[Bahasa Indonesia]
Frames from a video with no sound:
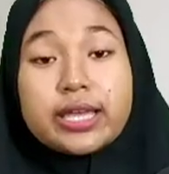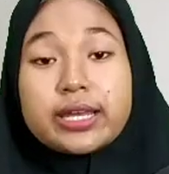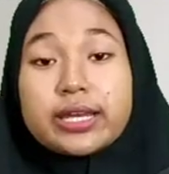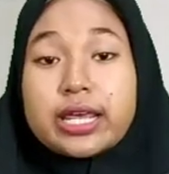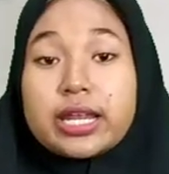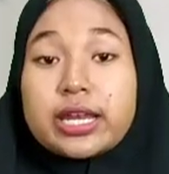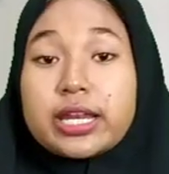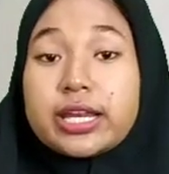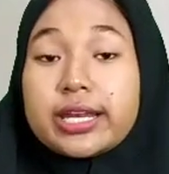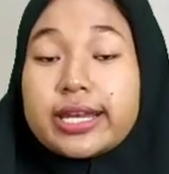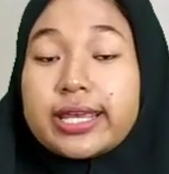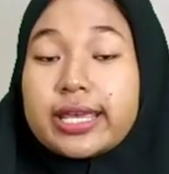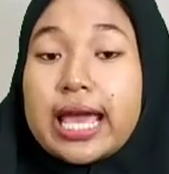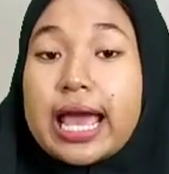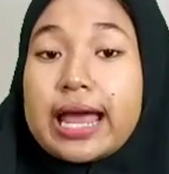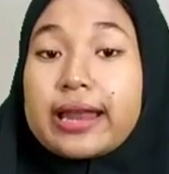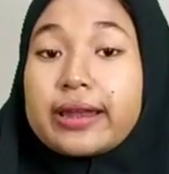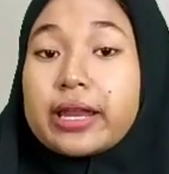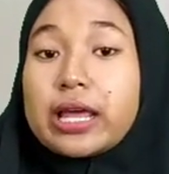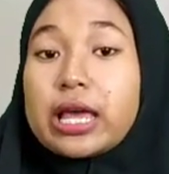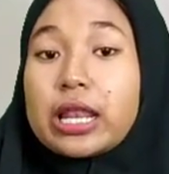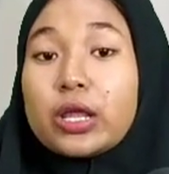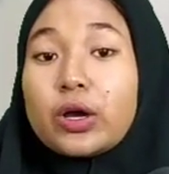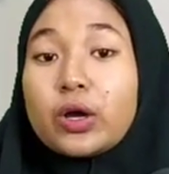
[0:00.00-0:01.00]
Dan ini
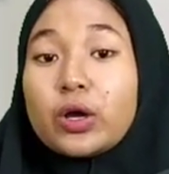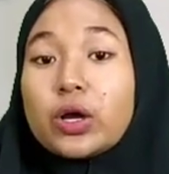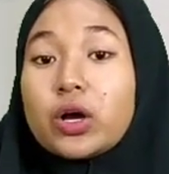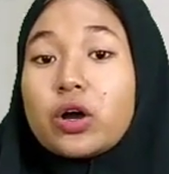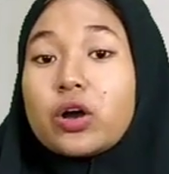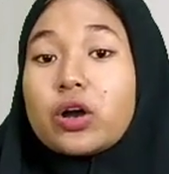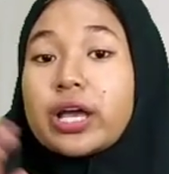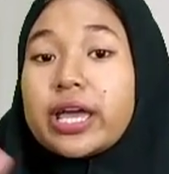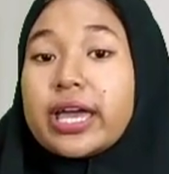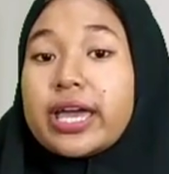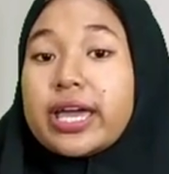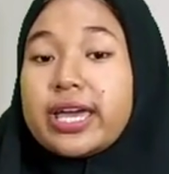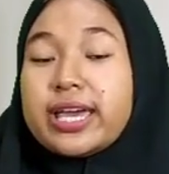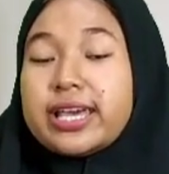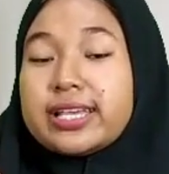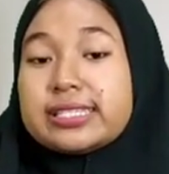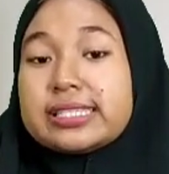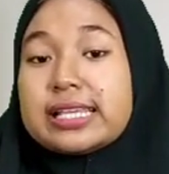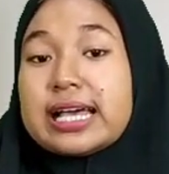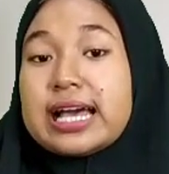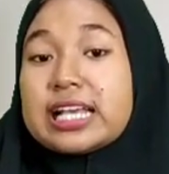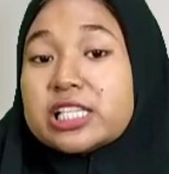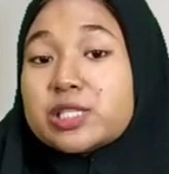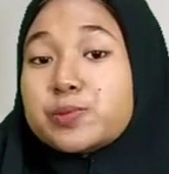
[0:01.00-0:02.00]
ada logo
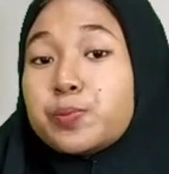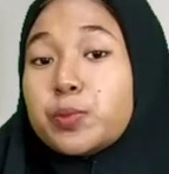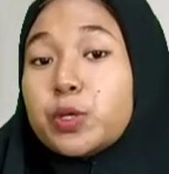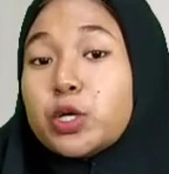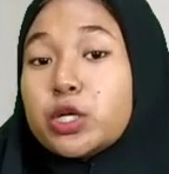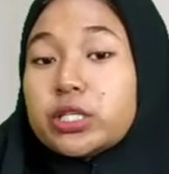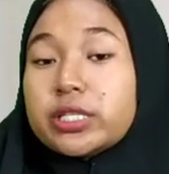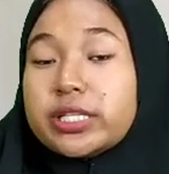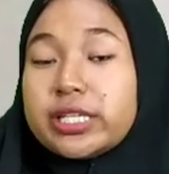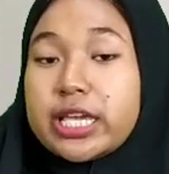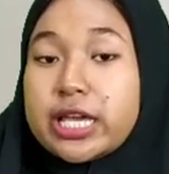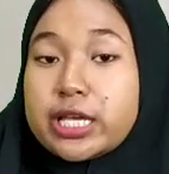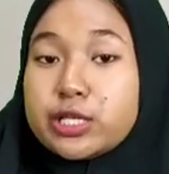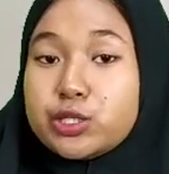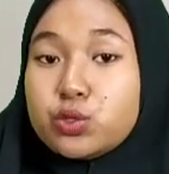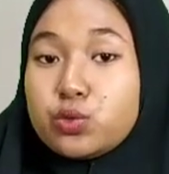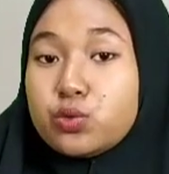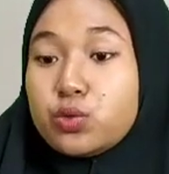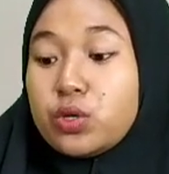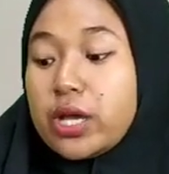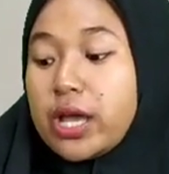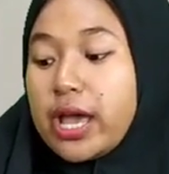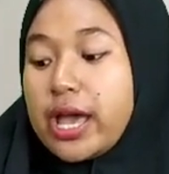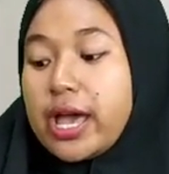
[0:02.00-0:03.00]
GSA Sportnya
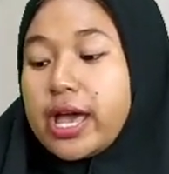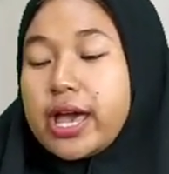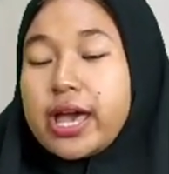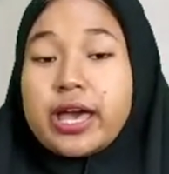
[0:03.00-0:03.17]
juga.